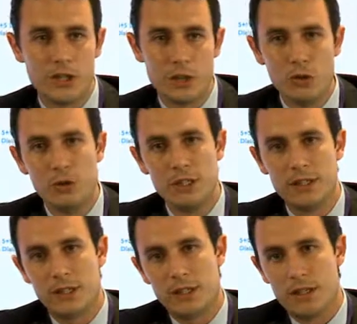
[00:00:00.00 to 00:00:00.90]
j'ai une
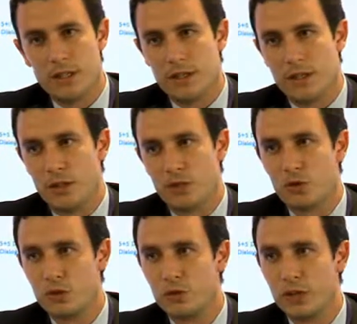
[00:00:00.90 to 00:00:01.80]
idée euh, que
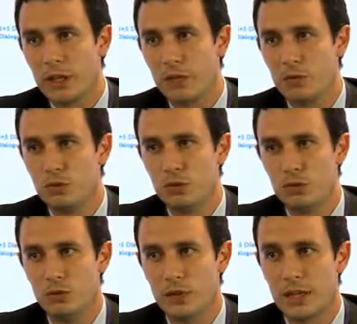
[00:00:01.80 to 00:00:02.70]
je voudrais que
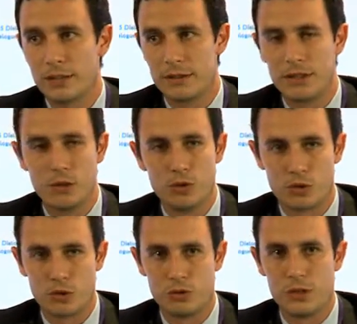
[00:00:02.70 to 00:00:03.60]
vous gardiez
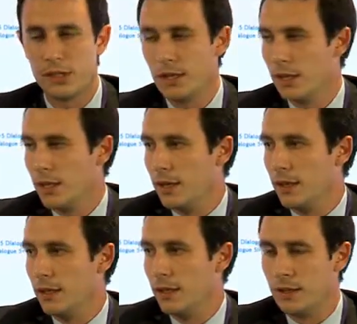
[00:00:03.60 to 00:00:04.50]
aujourd'hui,
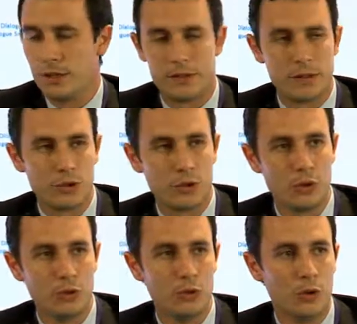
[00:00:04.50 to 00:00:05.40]
euh, c'est
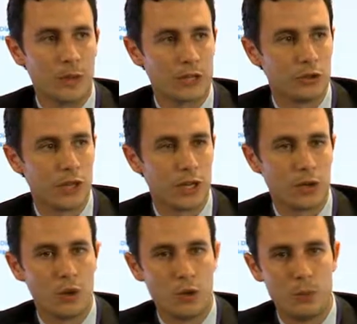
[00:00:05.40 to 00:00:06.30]
que nos
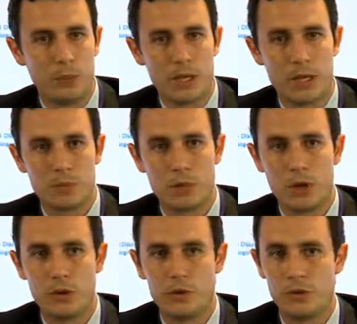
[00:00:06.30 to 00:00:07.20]
partenaires européens
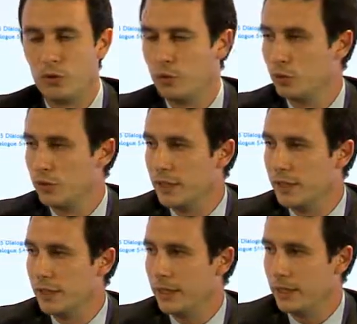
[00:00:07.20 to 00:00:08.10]
peuvent nous
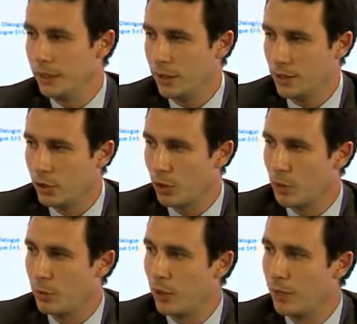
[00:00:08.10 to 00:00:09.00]
aider
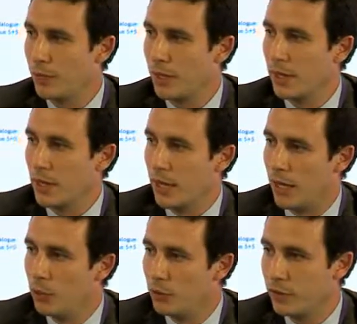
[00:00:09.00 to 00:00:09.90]
énormément
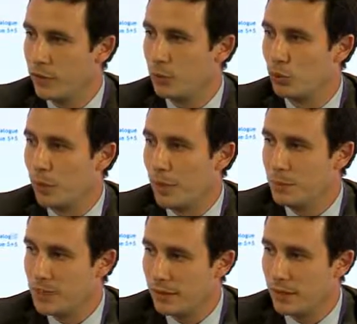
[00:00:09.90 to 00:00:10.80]
à œuvrer pour la
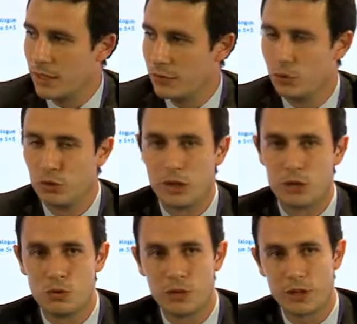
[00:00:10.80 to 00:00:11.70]
mise à niveau de la
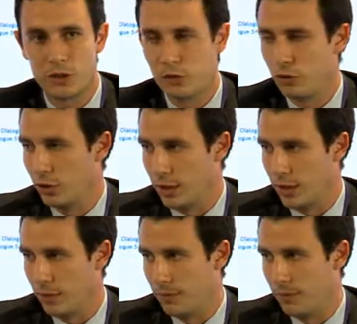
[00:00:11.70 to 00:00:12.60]
gouvernance locale.